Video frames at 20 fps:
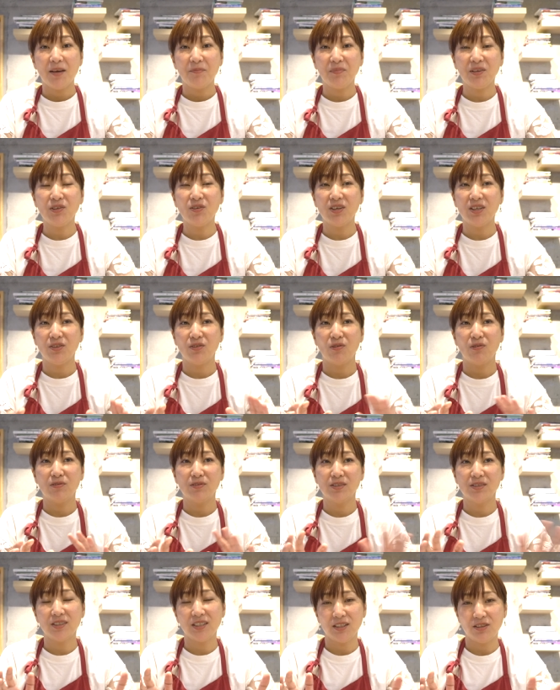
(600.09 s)
緑のお
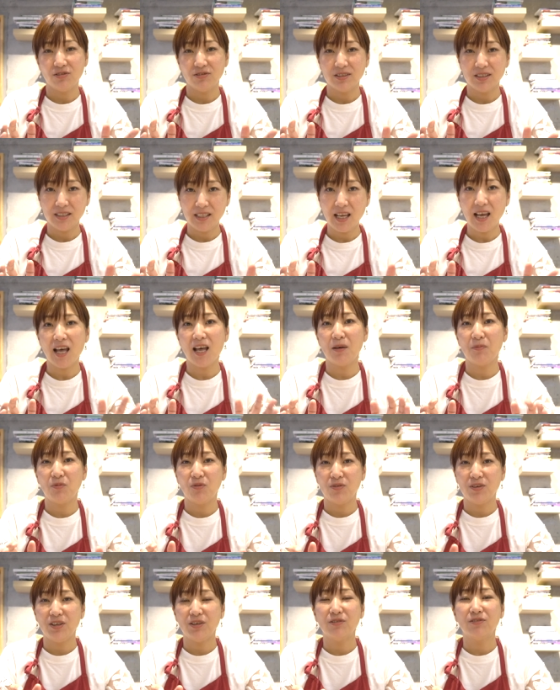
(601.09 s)
薬としてハーブ
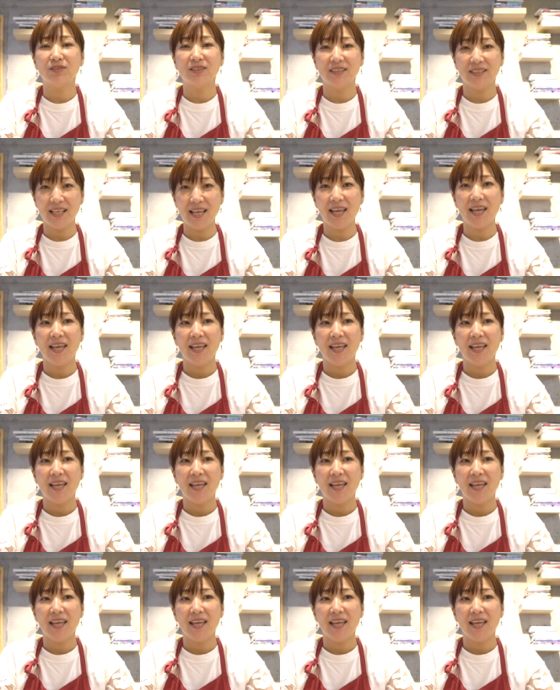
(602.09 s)
を利用して、